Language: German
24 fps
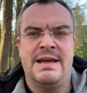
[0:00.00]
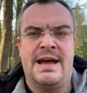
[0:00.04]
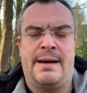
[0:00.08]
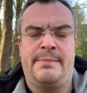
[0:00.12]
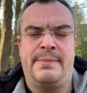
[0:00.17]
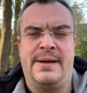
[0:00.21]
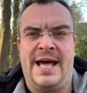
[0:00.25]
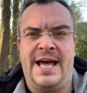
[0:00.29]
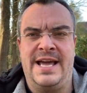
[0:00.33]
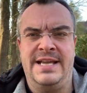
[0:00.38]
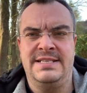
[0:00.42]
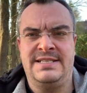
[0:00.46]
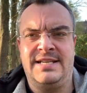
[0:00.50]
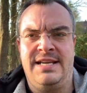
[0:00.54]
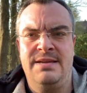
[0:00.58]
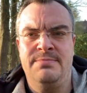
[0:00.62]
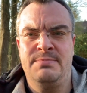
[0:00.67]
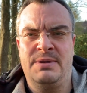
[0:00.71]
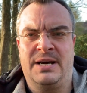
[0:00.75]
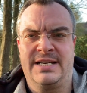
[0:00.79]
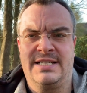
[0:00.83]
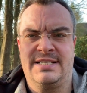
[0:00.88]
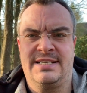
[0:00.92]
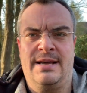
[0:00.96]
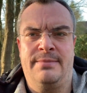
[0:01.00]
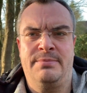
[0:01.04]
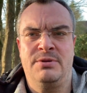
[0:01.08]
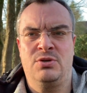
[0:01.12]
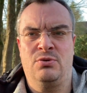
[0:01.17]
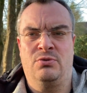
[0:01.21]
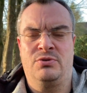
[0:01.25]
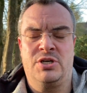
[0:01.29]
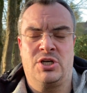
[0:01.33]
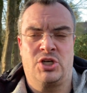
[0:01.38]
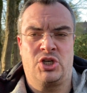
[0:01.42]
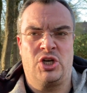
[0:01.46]
Aber ein Thema, das habe
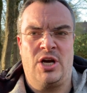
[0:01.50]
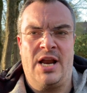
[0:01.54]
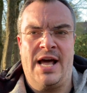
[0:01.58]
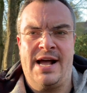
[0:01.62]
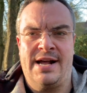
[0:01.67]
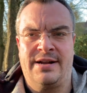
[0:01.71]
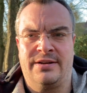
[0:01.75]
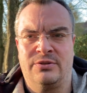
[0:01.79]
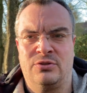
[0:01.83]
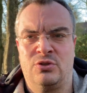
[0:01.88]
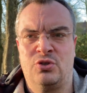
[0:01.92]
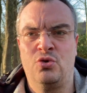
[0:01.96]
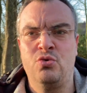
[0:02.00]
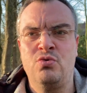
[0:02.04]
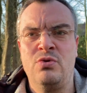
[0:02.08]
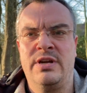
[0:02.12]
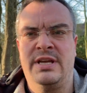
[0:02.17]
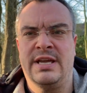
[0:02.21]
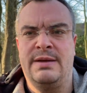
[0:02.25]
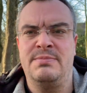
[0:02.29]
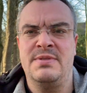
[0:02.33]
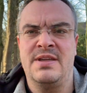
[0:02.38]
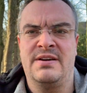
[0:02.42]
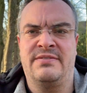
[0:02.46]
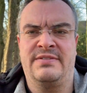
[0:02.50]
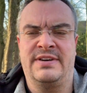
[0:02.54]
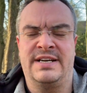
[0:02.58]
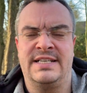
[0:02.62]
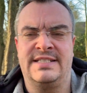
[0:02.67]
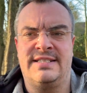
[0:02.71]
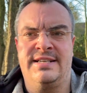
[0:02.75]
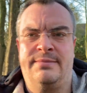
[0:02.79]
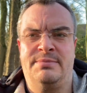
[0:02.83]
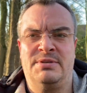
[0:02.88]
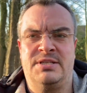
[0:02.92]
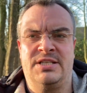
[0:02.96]
ich unterschlagen.
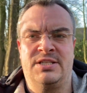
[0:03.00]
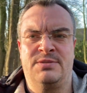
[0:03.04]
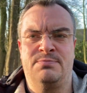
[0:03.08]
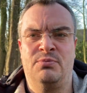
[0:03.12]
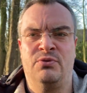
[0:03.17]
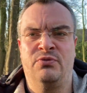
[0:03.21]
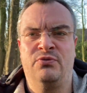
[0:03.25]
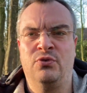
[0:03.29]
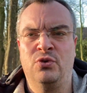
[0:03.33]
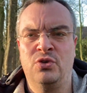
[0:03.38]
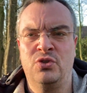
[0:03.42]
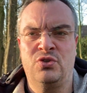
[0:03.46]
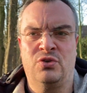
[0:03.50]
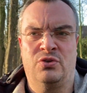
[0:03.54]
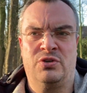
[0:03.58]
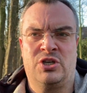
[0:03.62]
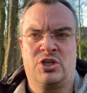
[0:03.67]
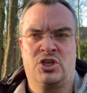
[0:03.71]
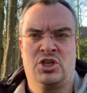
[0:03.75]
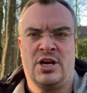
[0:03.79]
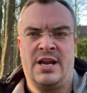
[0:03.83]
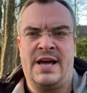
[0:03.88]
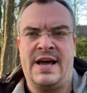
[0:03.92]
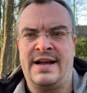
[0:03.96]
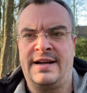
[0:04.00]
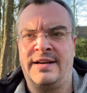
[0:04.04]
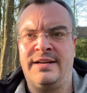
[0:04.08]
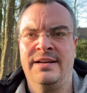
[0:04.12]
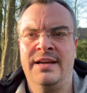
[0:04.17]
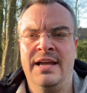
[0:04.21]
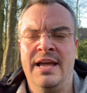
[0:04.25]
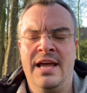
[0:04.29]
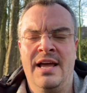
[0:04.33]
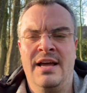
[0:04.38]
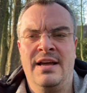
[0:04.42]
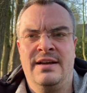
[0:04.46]
Zugegebenerweise habe ich das bewusst unterschlagen,
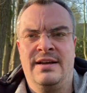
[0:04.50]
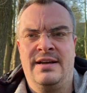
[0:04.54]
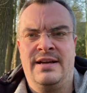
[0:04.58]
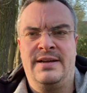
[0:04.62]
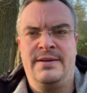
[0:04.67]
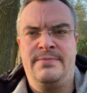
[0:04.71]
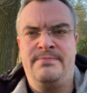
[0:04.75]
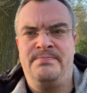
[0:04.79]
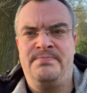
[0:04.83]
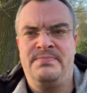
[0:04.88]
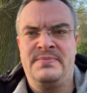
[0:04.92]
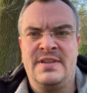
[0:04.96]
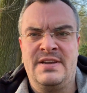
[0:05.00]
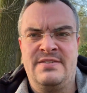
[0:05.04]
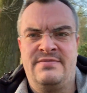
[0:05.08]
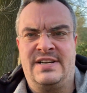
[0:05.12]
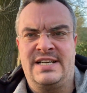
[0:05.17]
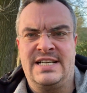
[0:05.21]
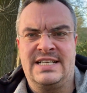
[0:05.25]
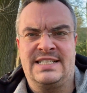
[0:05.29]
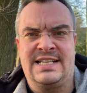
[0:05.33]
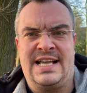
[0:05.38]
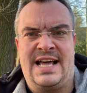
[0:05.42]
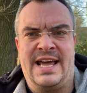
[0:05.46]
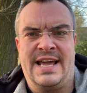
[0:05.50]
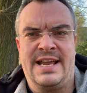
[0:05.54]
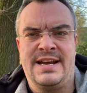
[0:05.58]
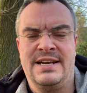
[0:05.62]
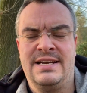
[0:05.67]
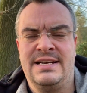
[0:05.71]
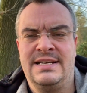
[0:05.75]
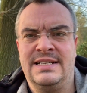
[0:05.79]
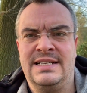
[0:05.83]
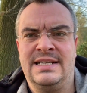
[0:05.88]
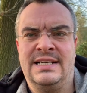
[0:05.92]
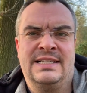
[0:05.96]
ähm, weil das
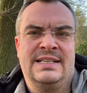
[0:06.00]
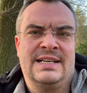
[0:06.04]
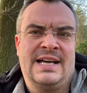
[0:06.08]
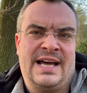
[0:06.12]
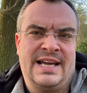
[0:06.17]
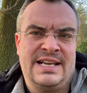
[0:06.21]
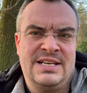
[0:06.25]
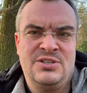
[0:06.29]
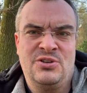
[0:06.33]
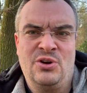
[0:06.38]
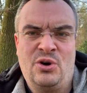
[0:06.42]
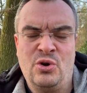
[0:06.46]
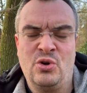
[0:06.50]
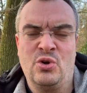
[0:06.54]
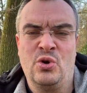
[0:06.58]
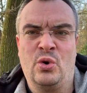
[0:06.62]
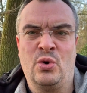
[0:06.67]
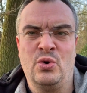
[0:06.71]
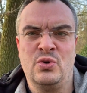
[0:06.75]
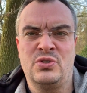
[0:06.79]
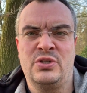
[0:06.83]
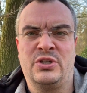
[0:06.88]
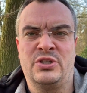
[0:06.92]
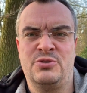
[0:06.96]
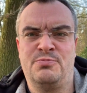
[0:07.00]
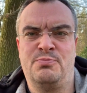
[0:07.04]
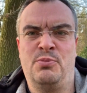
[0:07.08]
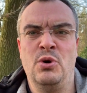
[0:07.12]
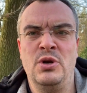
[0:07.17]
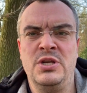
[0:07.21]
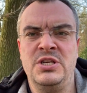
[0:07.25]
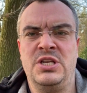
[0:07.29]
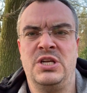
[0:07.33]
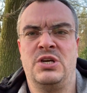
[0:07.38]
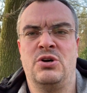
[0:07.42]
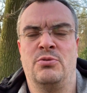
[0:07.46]
ein, ein doch größeres
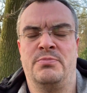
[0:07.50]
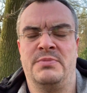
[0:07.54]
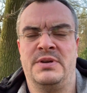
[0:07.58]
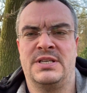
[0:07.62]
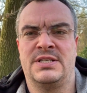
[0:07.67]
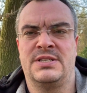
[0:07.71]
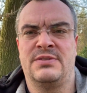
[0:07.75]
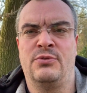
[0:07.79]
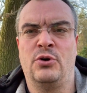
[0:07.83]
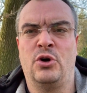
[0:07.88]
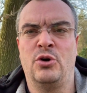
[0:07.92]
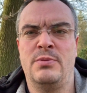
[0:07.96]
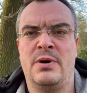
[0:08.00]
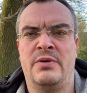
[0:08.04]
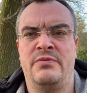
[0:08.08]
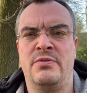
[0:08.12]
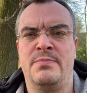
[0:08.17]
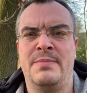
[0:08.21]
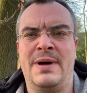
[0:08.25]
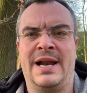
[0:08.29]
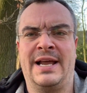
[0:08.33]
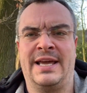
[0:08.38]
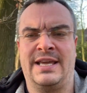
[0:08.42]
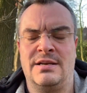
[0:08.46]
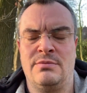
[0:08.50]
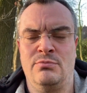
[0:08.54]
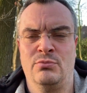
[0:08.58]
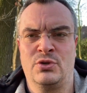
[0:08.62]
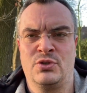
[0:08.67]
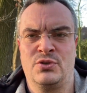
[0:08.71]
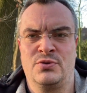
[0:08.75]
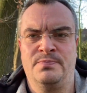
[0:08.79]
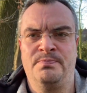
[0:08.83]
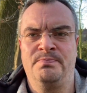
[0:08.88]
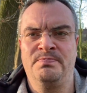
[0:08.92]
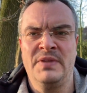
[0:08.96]
Politikum ist, worüber wir mal reden
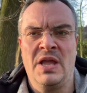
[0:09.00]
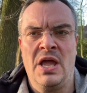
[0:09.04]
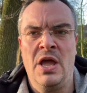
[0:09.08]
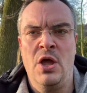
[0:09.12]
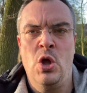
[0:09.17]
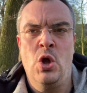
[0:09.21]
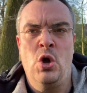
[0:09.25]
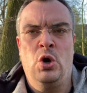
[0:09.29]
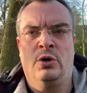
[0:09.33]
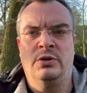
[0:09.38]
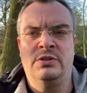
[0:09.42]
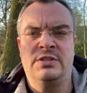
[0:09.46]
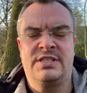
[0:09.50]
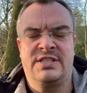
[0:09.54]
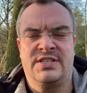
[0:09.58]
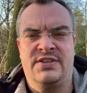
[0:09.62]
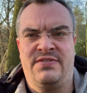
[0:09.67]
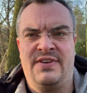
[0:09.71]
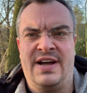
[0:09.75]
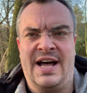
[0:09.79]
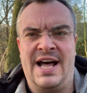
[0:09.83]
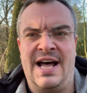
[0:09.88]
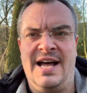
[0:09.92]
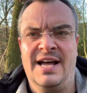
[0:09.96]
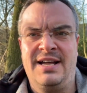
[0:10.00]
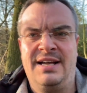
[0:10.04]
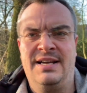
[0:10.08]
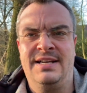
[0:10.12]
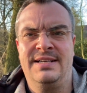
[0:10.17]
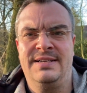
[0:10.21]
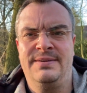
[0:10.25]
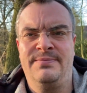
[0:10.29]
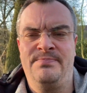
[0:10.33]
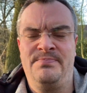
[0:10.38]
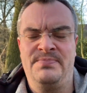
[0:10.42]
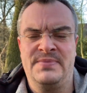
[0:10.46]
müssen. Und zwar
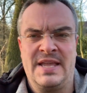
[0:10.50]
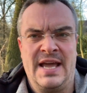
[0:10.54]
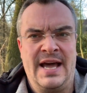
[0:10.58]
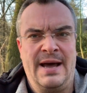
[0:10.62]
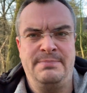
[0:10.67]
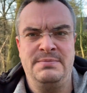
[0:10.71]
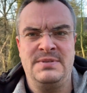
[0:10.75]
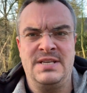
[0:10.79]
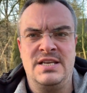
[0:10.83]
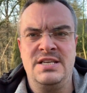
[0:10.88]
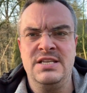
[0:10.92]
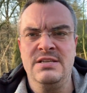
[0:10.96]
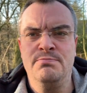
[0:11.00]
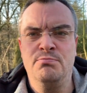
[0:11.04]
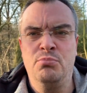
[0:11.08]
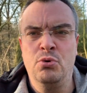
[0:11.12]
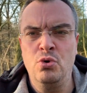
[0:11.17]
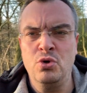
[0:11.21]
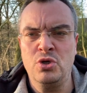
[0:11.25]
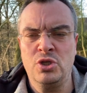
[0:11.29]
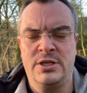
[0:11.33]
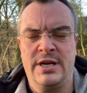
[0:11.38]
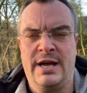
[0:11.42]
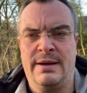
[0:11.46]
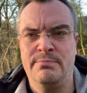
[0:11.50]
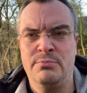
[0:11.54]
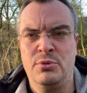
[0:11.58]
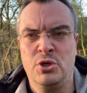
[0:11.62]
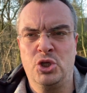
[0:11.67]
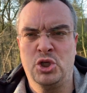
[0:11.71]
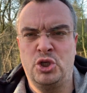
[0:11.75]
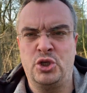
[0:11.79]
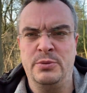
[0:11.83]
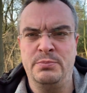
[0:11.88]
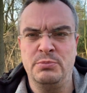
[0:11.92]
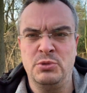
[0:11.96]
ähm, habt ihr die Buchstaben
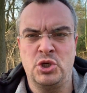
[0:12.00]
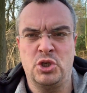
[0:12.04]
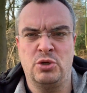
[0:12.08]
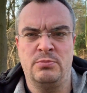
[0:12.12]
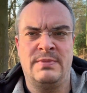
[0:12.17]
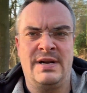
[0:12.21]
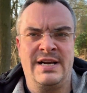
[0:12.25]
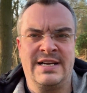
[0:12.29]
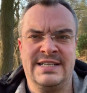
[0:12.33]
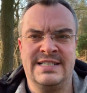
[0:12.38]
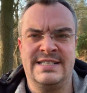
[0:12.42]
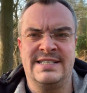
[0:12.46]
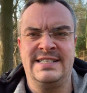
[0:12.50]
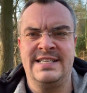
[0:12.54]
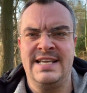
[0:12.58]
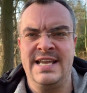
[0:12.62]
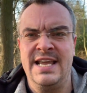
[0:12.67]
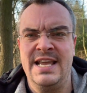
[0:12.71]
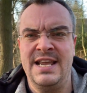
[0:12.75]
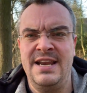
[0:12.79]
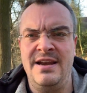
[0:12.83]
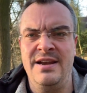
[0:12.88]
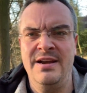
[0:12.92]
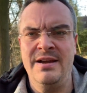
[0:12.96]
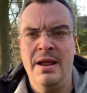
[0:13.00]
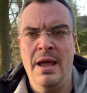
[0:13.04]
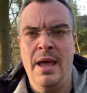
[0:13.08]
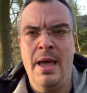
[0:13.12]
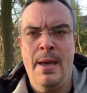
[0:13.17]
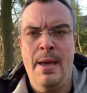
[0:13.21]
bestimmt schon mal gesehen.